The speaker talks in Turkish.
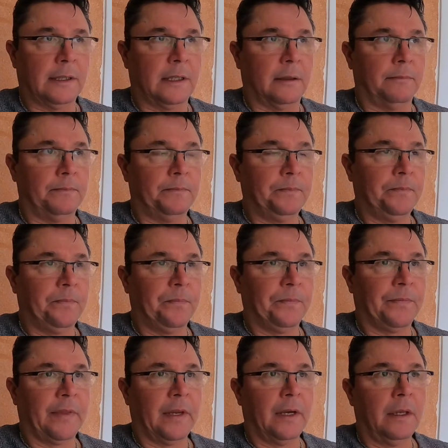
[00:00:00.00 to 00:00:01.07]
adam.
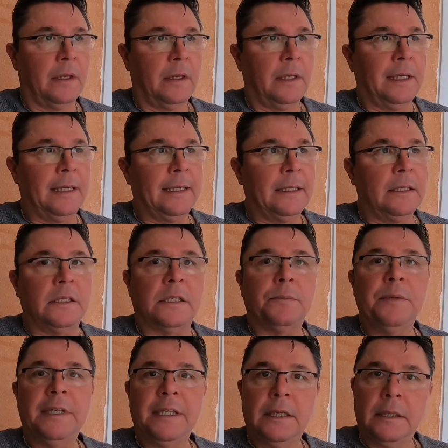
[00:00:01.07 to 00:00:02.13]

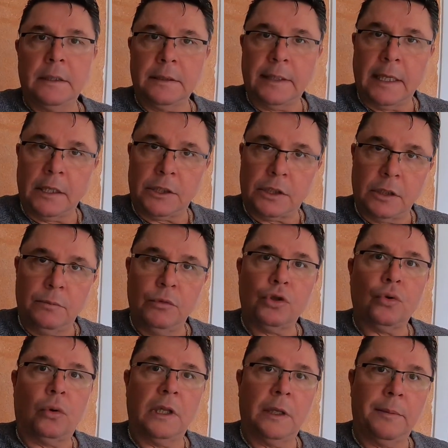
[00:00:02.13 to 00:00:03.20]
İsmini
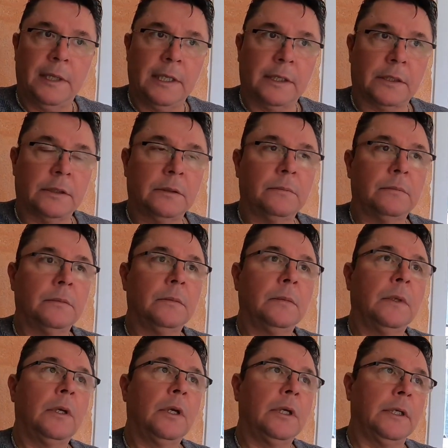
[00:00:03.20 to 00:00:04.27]
değiştirmiş olabilir.
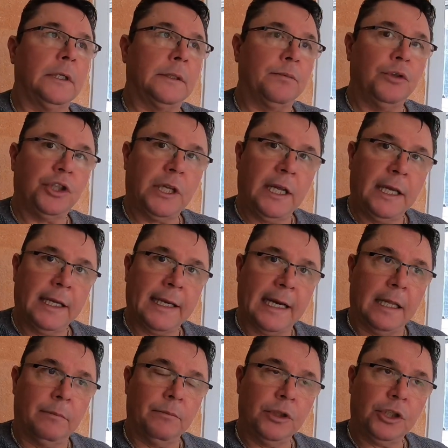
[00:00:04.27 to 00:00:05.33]
İsviçre'ye
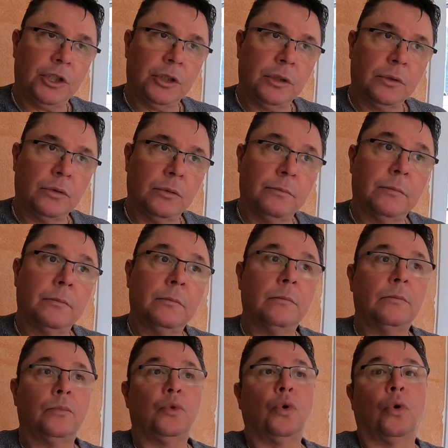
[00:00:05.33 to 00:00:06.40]
gelmiş,
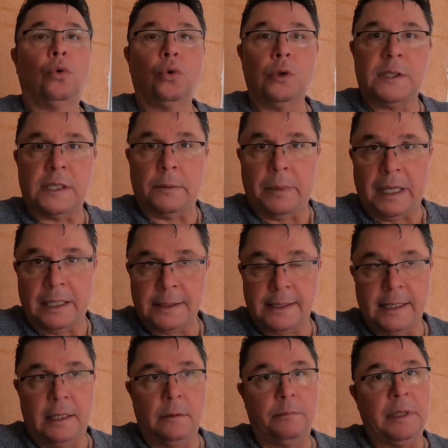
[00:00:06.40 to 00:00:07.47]
doğruysa
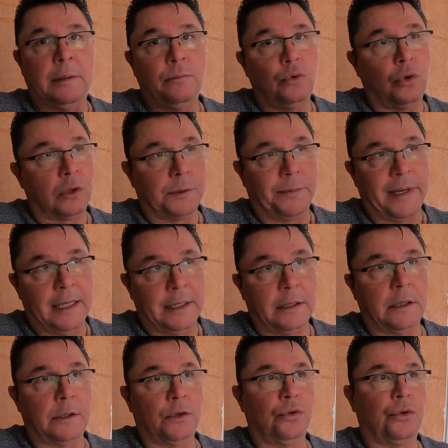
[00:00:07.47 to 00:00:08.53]
Basel, bilmiyoruz belki
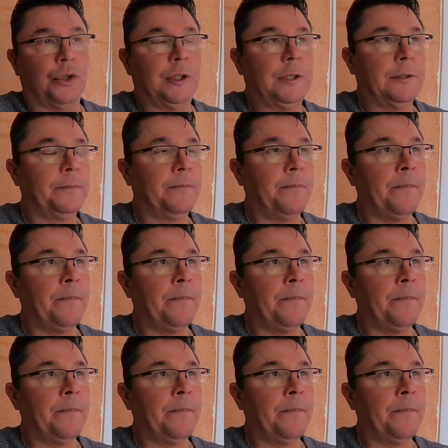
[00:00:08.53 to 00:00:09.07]
de Zürich.